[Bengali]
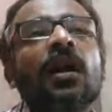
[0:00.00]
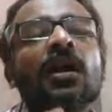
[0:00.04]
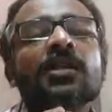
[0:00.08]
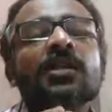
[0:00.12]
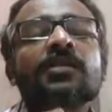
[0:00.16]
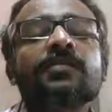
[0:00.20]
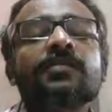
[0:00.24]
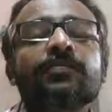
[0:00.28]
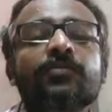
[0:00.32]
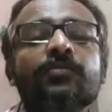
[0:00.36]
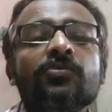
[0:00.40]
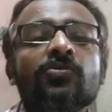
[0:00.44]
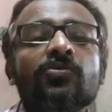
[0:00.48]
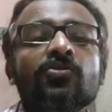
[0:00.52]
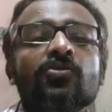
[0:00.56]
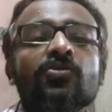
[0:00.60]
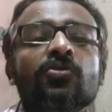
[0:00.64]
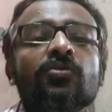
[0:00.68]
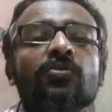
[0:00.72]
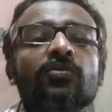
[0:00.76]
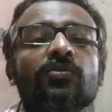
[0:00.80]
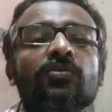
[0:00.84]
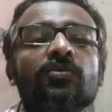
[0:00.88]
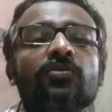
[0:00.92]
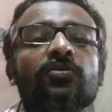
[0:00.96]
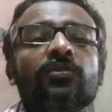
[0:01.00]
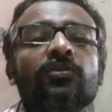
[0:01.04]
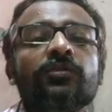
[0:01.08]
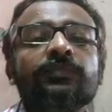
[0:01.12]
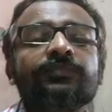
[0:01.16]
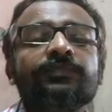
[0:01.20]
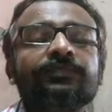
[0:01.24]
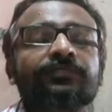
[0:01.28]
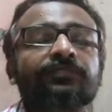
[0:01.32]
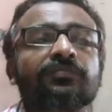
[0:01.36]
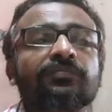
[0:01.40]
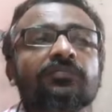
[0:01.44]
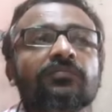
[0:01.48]
আজ পর্যন্ত
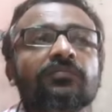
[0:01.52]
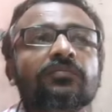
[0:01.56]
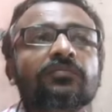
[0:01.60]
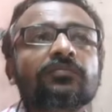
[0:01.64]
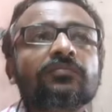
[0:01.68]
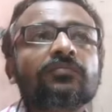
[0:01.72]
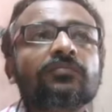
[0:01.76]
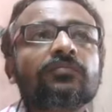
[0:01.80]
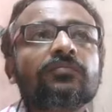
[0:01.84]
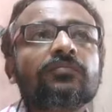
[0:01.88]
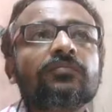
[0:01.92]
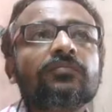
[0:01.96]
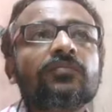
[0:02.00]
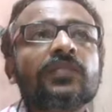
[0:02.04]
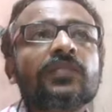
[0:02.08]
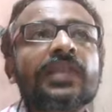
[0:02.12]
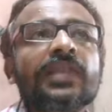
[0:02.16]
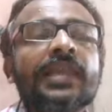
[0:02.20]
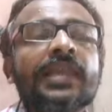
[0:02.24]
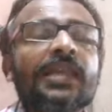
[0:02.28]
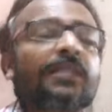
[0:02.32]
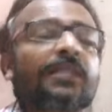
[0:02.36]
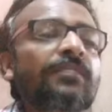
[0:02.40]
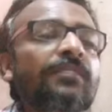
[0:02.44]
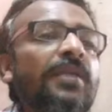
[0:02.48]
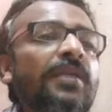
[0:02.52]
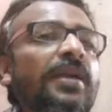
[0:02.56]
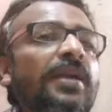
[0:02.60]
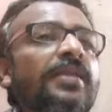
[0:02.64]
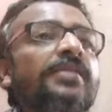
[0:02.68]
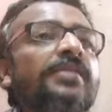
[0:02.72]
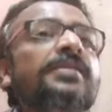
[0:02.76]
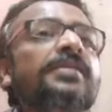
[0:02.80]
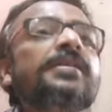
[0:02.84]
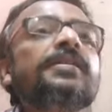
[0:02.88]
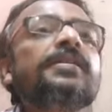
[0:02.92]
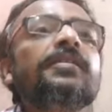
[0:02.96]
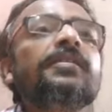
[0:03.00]
এগ
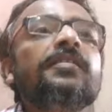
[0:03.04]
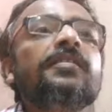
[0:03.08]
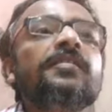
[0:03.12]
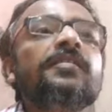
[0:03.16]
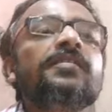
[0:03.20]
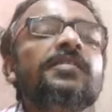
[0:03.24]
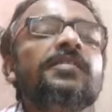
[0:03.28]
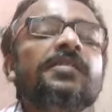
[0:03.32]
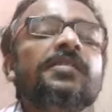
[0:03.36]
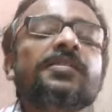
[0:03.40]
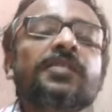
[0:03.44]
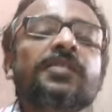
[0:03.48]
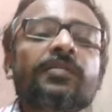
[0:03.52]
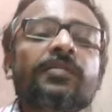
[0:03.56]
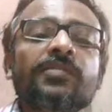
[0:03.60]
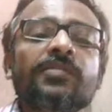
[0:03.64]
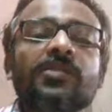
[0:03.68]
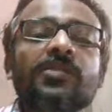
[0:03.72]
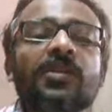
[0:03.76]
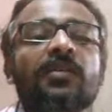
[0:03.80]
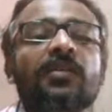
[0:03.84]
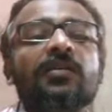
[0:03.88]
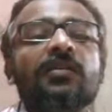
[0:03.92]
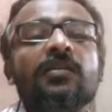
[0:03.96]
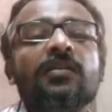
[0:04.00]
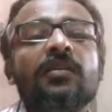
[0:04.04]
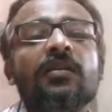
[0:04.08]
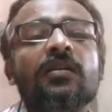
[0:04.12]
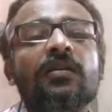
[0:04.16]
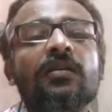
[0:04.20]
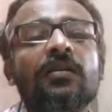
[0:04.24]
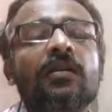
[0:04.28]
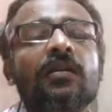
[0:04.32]
বাইন্ডিং কী জিনিস আমি জানি না